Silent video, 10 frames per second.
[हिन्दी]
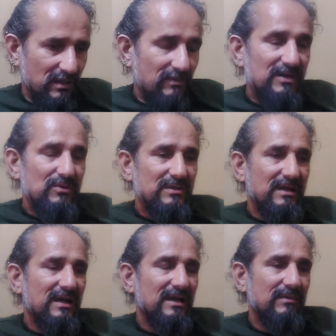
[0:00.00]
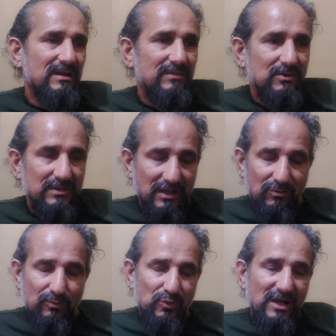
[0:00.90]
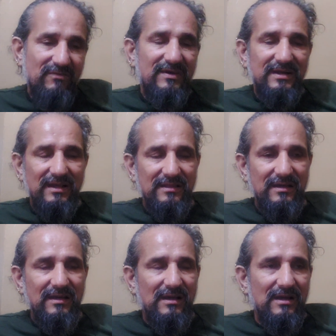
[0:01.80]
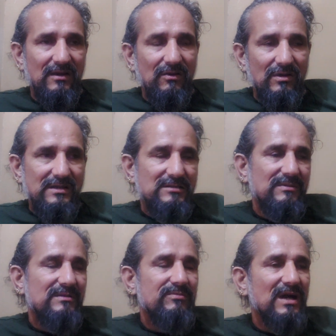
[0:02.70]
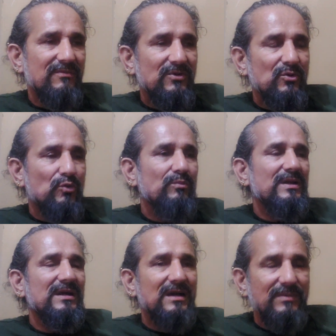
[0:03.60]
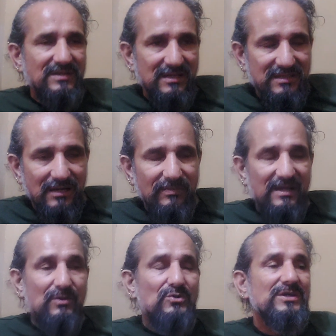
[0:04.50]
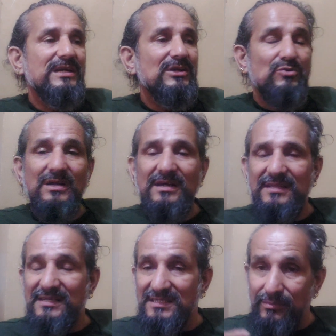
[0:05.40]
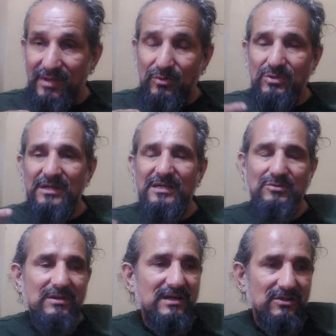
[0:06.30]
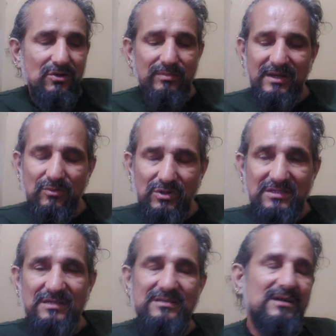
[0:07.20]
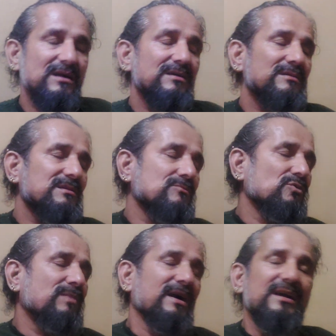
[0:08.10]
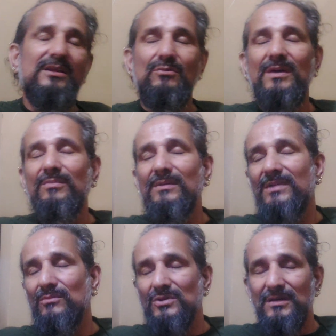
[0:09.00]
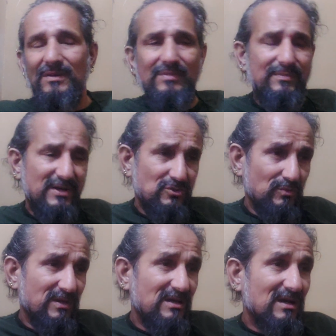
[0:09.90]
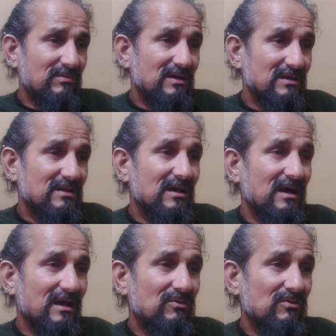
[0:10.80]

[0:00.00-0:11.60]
लवर होते हैं एनिमल लवर होते हैं वो पूरा एफर्ट डालते हैं और इसमें काफ़ी ग्रुप बने काफ़ी संस्थाएं बने कुछ इंडिविजुअल करते हैं जैसे मैं खुद इंडिविजुअल करता हूँ मैं कोई संस्था का वो भागी नहीं हूँ मैं अपने बलबूते पर अपने पैसों पर ही काम करता आया